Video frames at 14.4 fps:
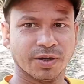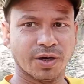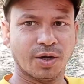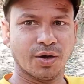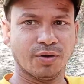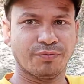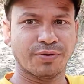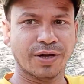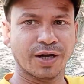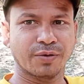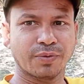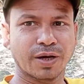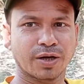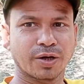हेलो
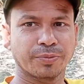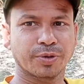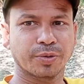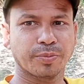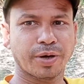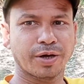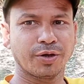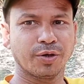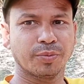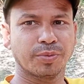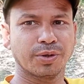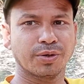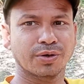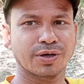फ्रेंड वेलकम टू माय न्यू
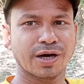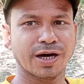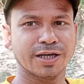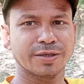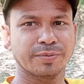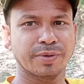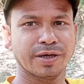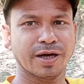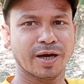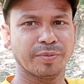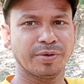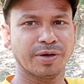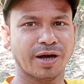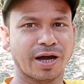ब्लॉग गाइज मैं
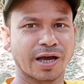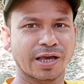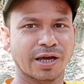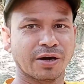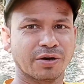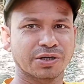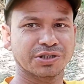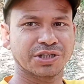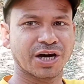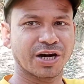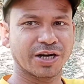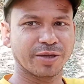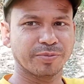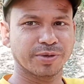अभी आ गया हूँ
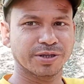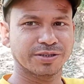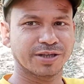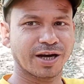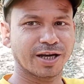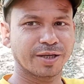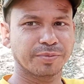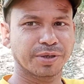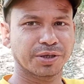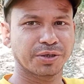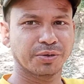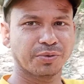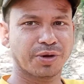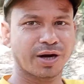झाड़ी में झाड़ी में
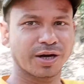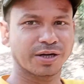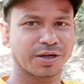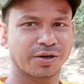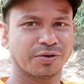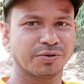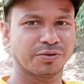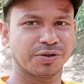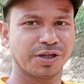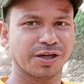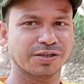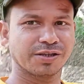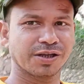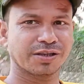क्यों आ गया हूँ
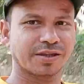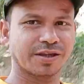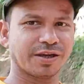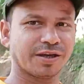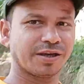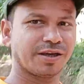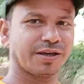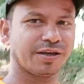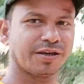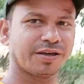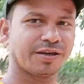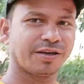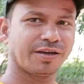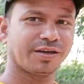देख सकते हैं
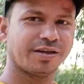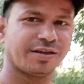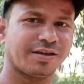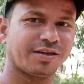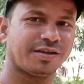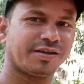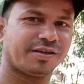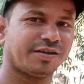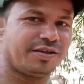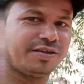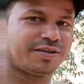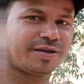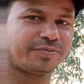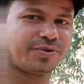
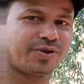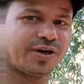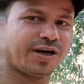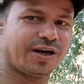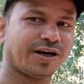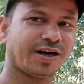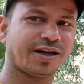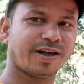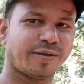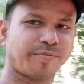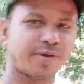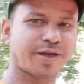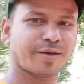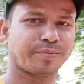ये सब जो है
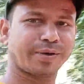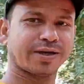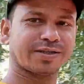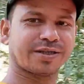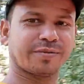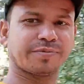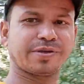लंबा लंबा ये सब